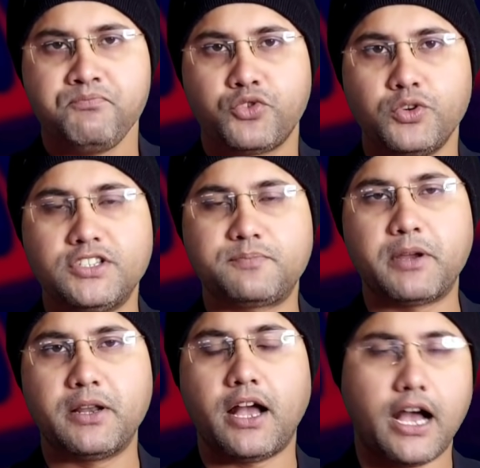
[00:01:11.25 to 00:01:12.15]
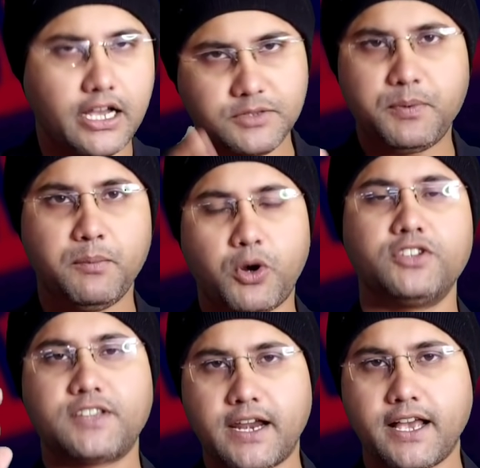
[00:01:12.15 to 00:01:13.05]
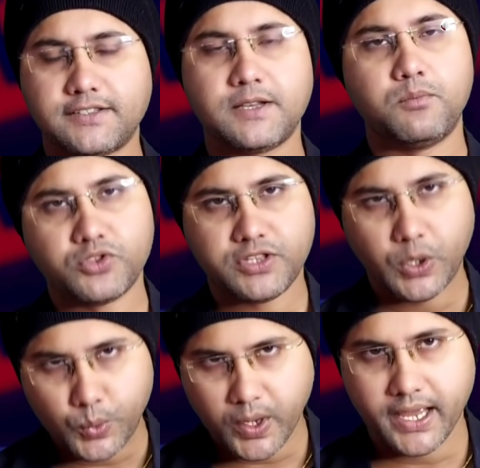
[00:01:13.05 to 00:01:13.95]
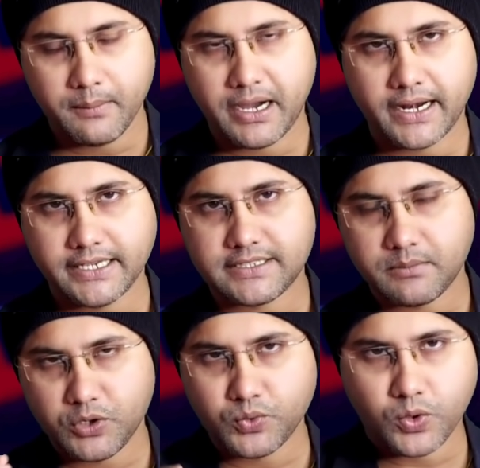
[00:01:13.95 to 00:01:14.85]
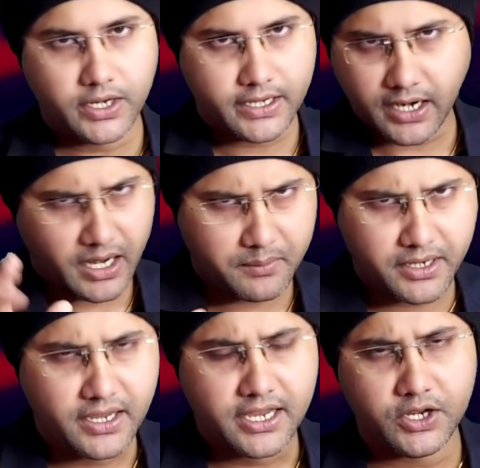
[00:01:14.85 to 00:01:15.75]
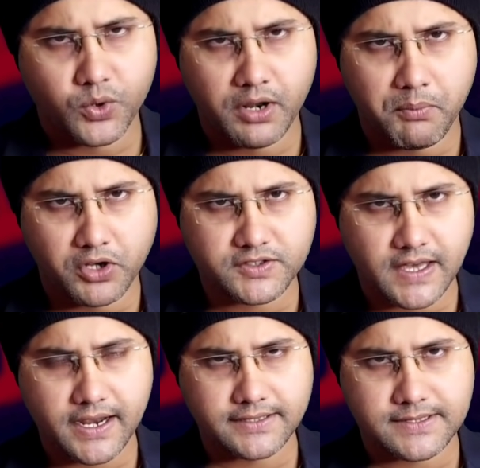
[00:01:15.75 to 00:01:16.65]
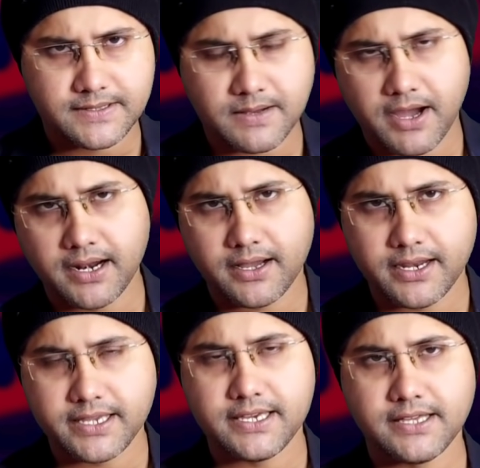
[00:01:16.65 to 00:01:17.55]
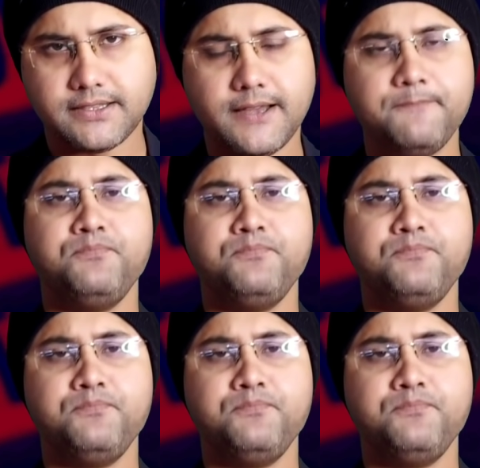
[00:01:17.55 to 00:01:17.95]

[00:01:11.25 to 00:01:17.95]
तो इस पर आज भी बहुत सारे ऐसे मुद्दे हुए हैं महाराष्ट्र में उनको लेकर के भी इन्होंने बहुत सारे ऐसे सवाल खड़े किए थे